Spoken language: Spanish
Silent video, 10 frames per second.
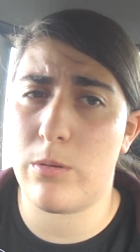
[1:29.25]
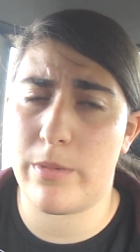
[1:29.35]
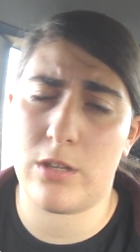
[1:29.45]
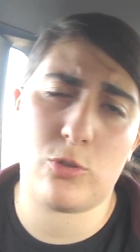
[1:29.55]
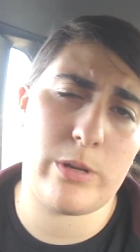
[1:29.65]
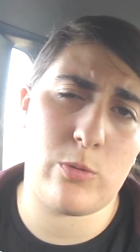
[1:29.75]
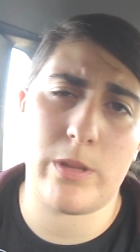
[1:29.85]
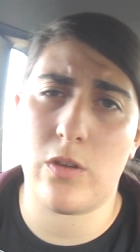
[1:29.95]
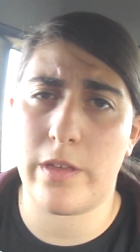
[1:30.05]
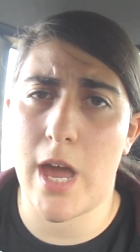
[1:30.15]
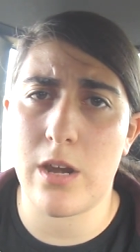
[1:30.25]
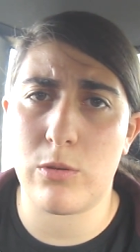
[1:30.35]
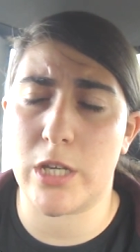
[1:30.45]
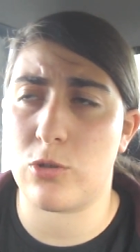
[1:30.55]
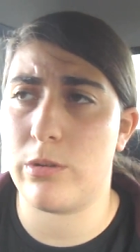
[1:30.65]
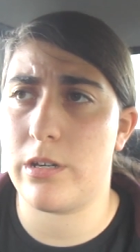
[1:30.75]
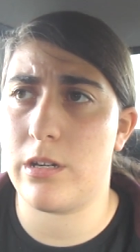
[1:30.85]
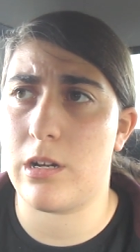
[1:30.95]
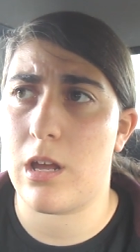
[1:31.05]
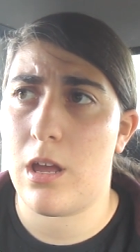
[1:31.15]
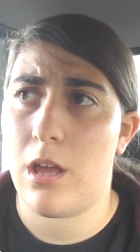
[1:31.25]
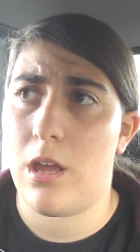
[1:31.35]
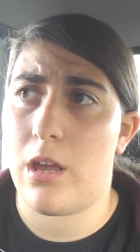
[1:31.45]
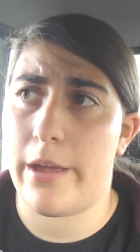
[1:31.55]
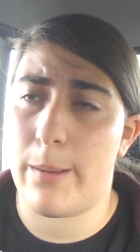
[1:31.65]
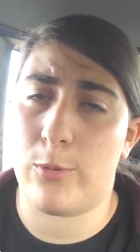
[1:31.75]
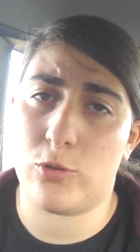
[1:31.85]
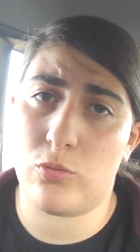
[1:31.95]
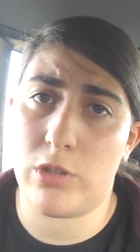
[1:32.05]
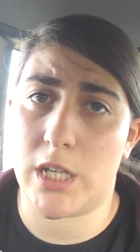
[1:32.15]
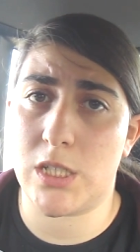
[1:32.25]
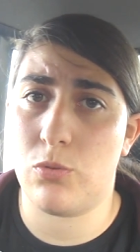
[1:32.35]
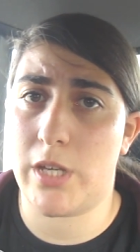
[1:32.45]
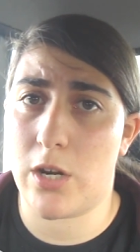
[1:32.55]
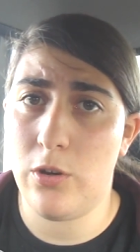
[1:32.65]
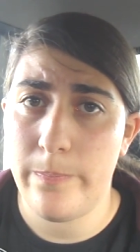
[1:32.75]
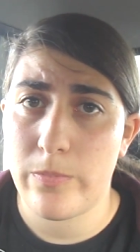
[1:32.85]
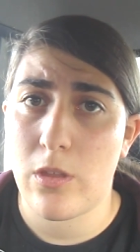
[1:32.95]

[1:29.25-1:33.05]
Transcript: en vez de subir un vídeo diario voy a subir eh, pues un día sí, un día no.